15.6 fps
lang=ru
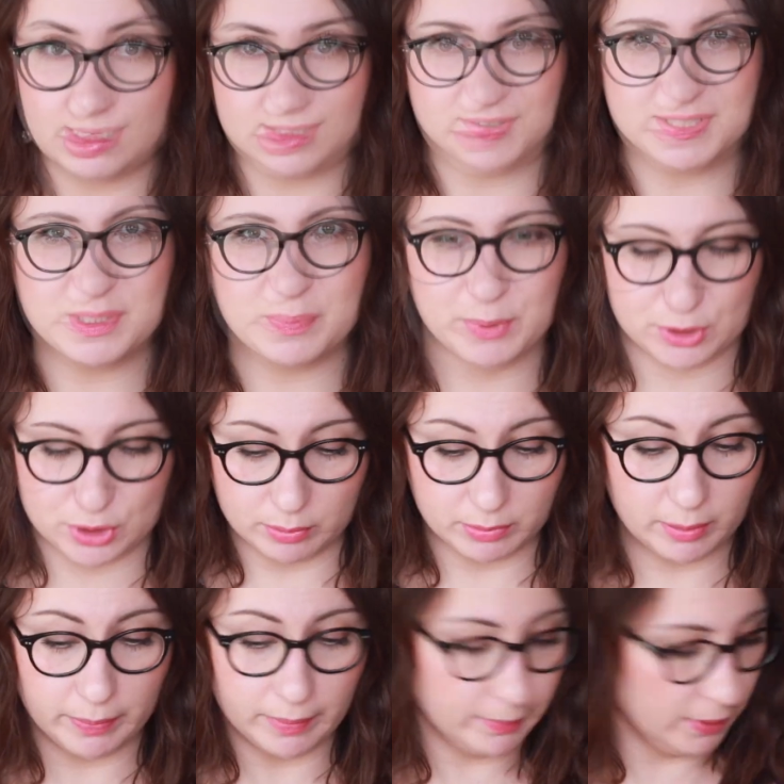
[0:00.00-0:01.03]
Так, давайте перейдем
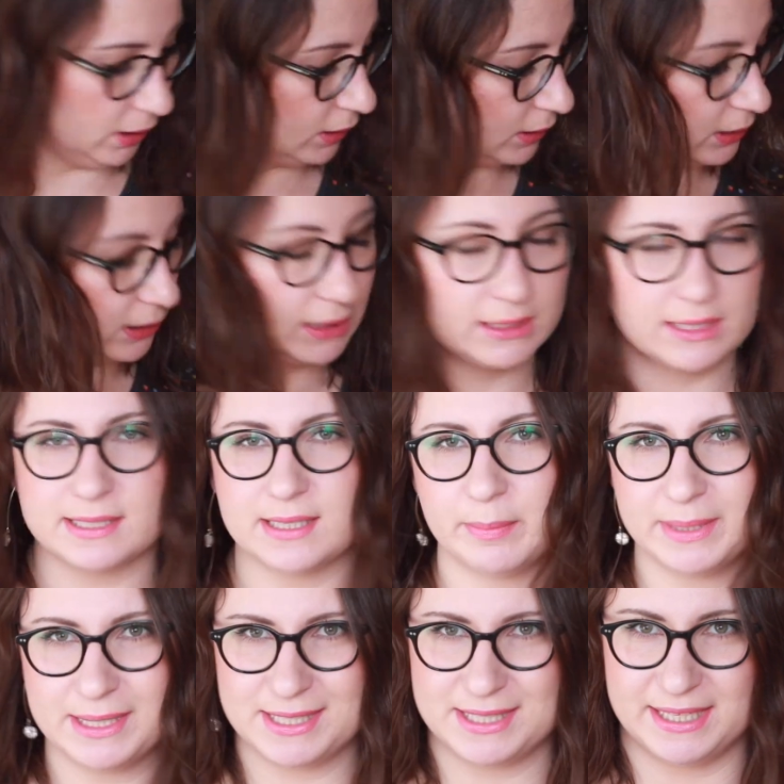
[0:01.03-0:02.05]
на помады, это
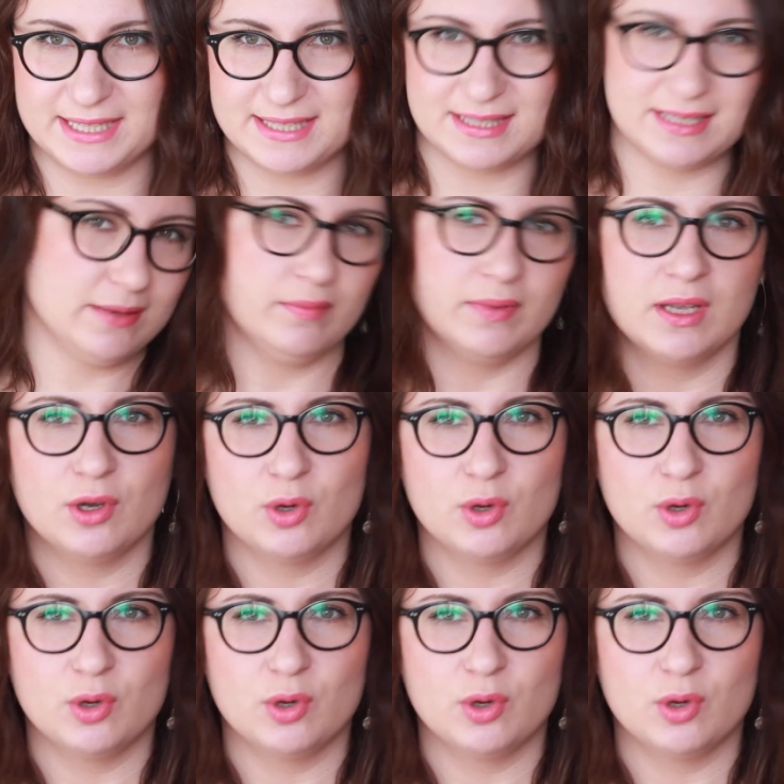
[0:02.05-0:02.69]
самое интересное.